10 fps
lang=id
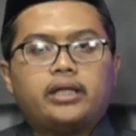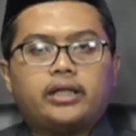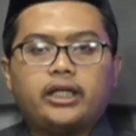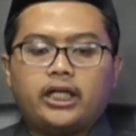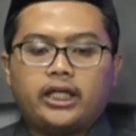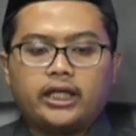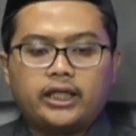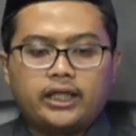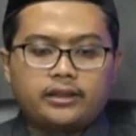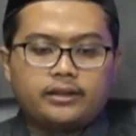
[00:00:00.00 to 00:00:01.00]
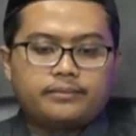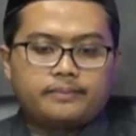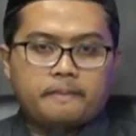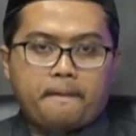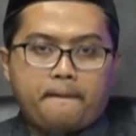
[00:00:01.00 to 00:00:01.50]
Jadi lihat
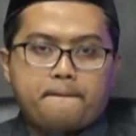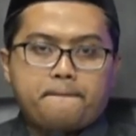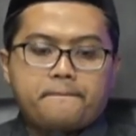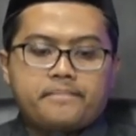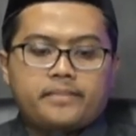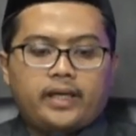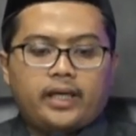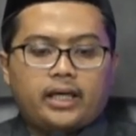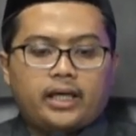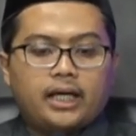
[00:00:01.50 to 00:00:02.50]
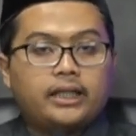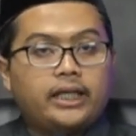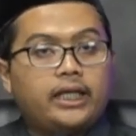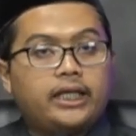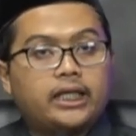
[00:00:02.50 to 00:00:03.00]
hal
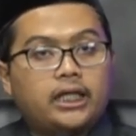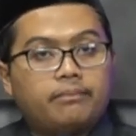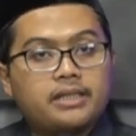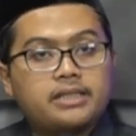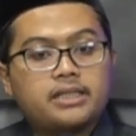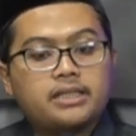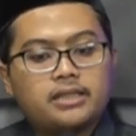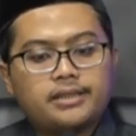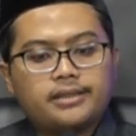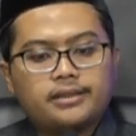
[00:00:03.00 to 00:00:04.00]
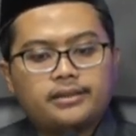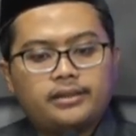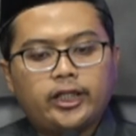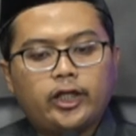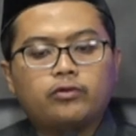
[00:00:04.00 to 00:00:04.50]
ini tidak lepas
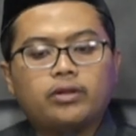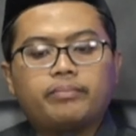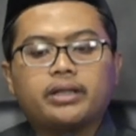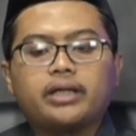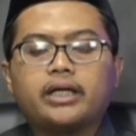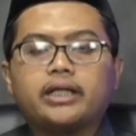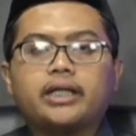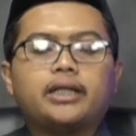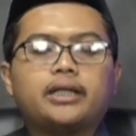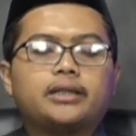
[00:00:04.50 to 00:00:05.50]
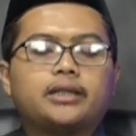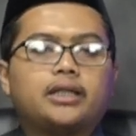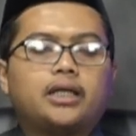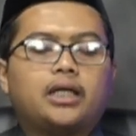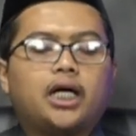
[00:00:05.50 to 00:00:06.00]
dari dua perkara.
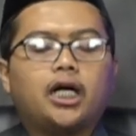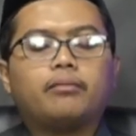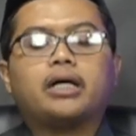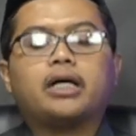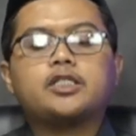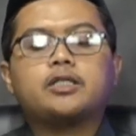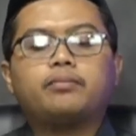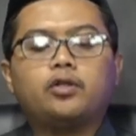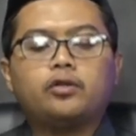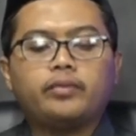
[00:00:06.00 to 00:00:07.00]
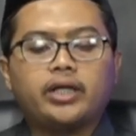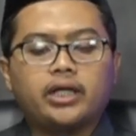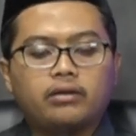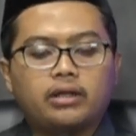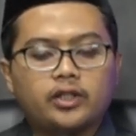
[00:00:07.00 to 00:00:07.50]
Apakah
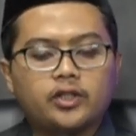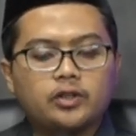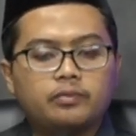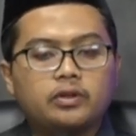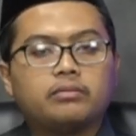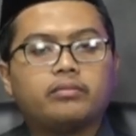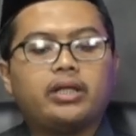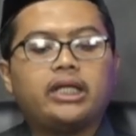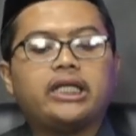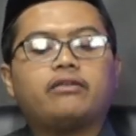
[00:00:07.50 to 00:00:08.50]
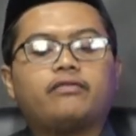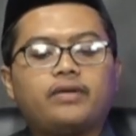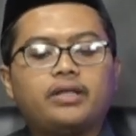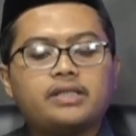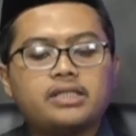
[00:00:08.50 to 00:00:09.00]
sebelumnya orang tersebut memiliki
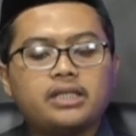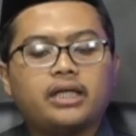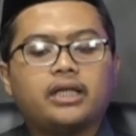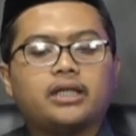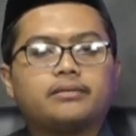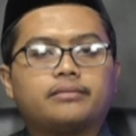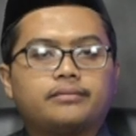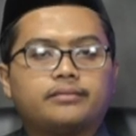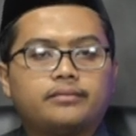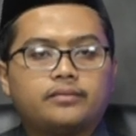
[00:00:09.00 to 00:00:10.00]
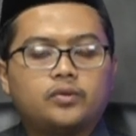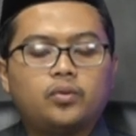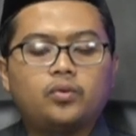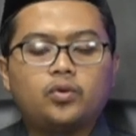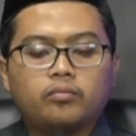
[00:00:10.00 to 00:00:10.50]
visi
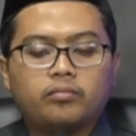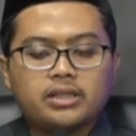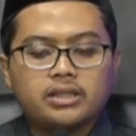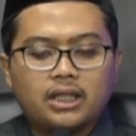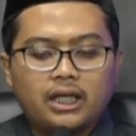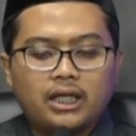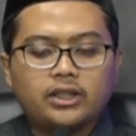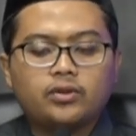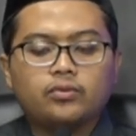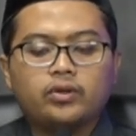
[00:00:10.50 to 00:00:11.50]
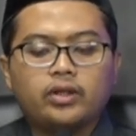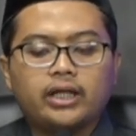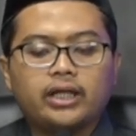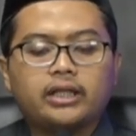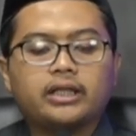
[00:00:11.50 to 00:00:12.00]
untuk maslahat
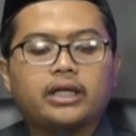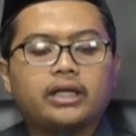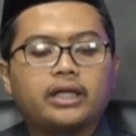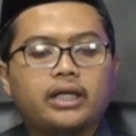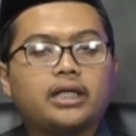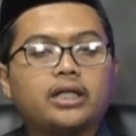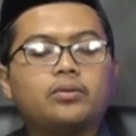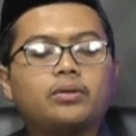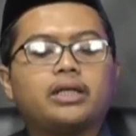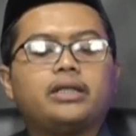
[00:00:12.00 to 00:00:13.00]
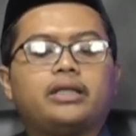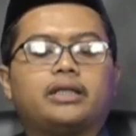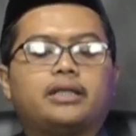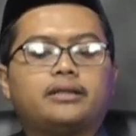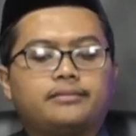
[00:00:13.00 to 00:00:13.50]
dunia dan akhirat ataukah tidak?